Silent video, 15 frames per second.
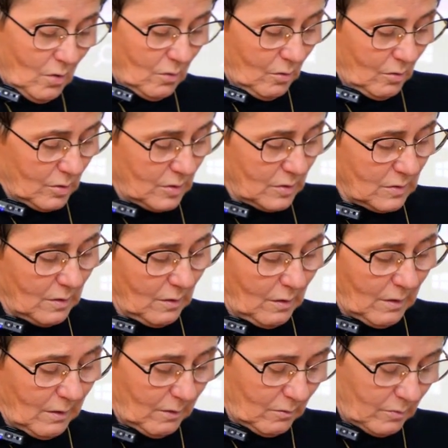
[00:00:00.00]
trochę się
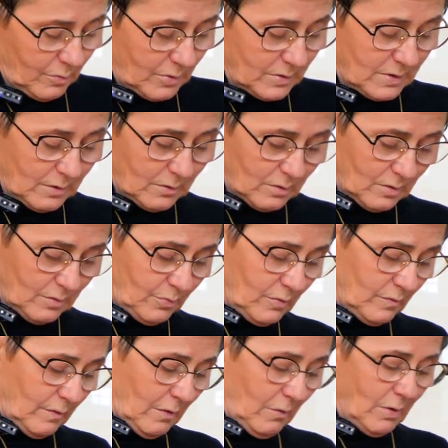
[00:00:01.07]

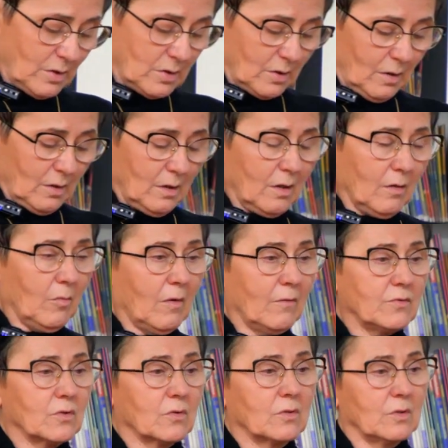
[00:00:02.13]
zagalopowałaś, ale ja mam
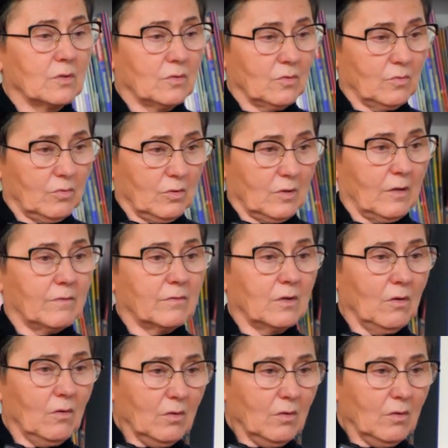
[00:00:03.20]
wciągniętą brodawkę.